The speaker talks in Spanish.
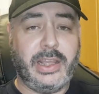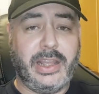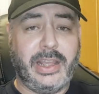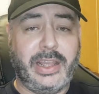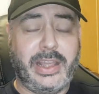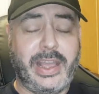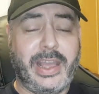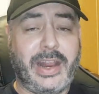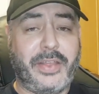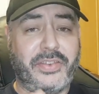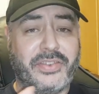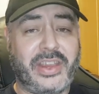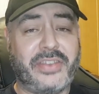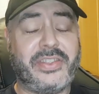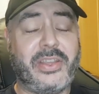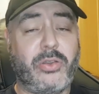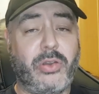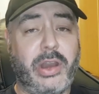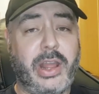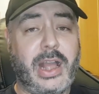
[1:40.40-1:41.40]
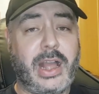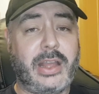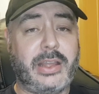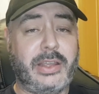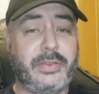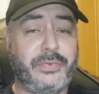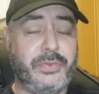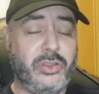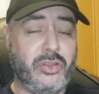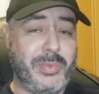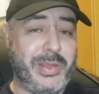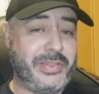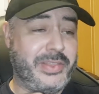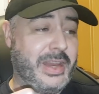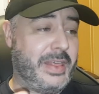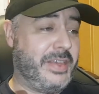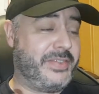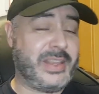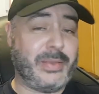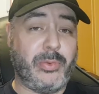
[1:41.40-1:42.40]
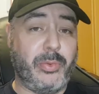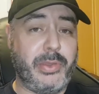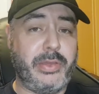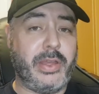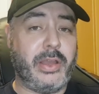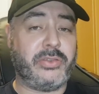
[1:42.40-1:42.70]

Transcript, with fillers: que gracias a este colega yo me enteré de esta movida.